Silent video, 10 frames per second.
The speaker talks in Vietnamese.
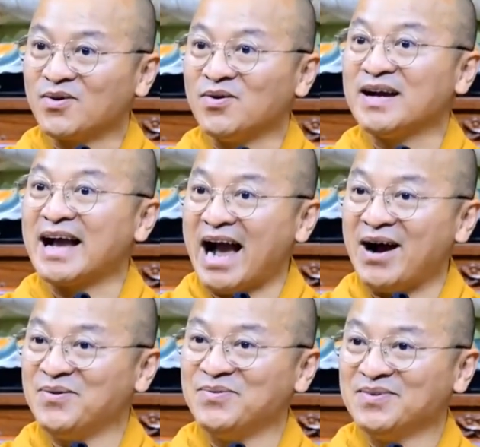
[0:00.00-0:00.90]
Còn
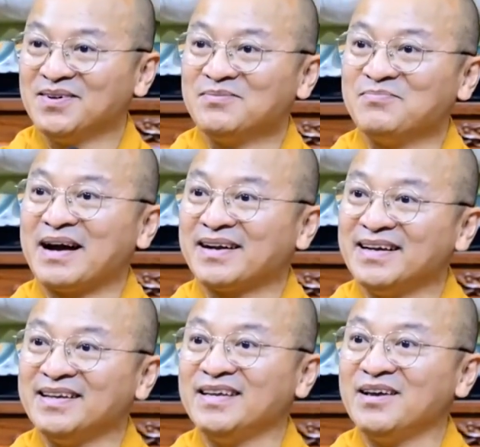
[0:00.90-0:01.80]
gạo mang
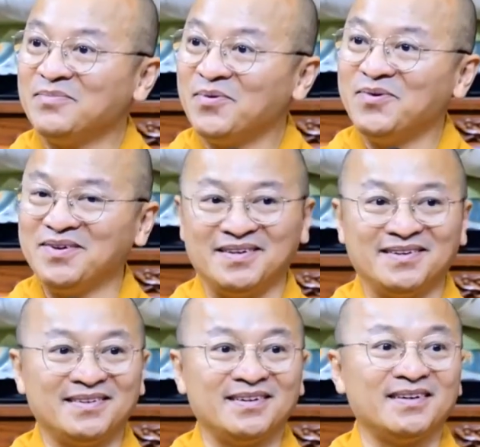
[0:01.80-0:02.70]
đi với muối
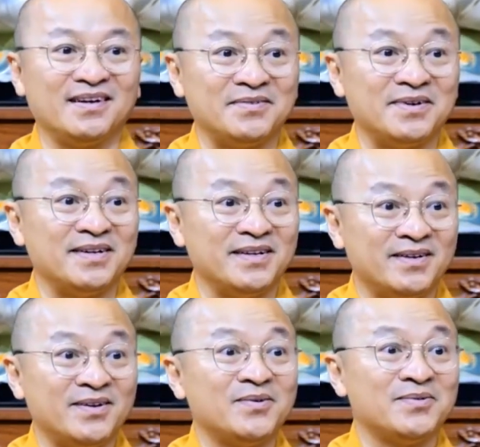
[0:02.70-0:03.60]
như là vừa
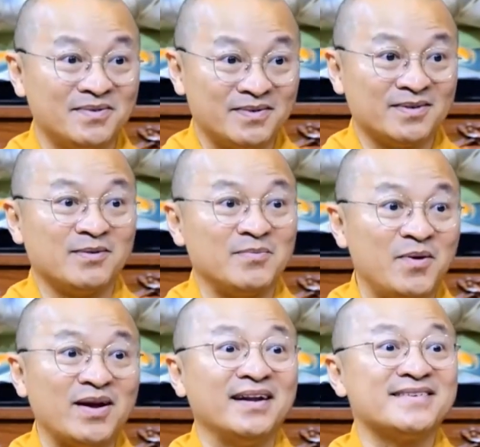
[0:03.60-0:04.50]
nêu trong cái
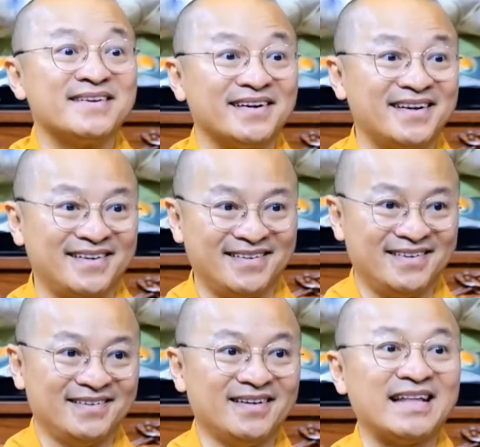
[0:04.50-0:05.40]
bối cảnh lịch sử đó,
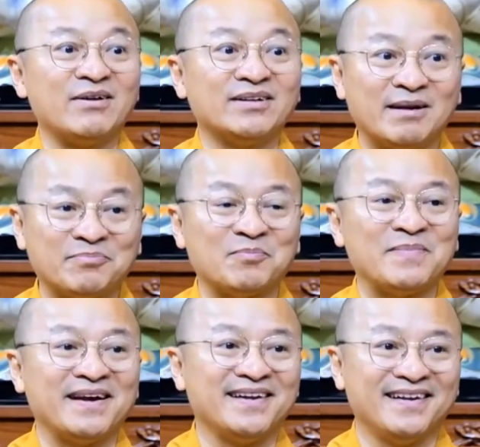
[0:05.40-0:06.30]
nó tạo ra tập
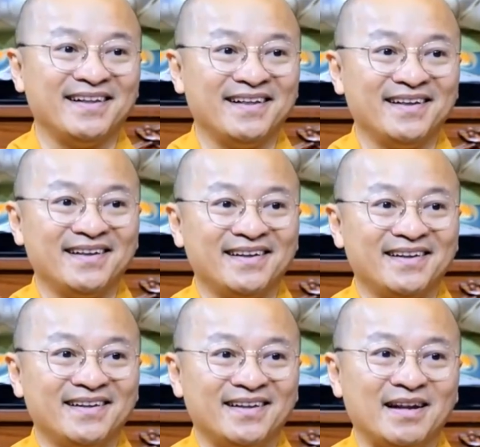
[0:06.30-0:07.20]
tục này đó,
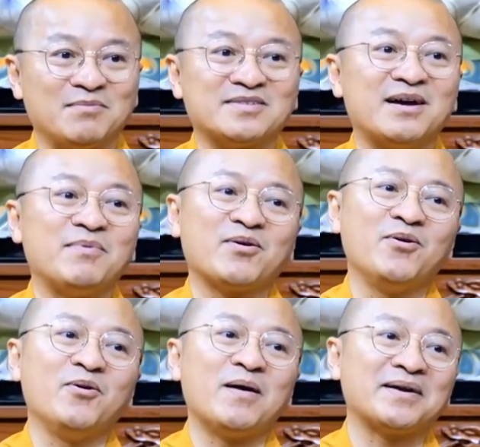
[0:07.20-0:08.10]
thì làm sao mà
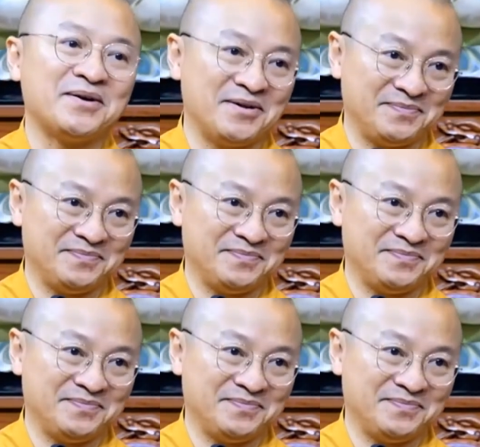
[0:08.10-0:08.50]
cô hồn ăn được?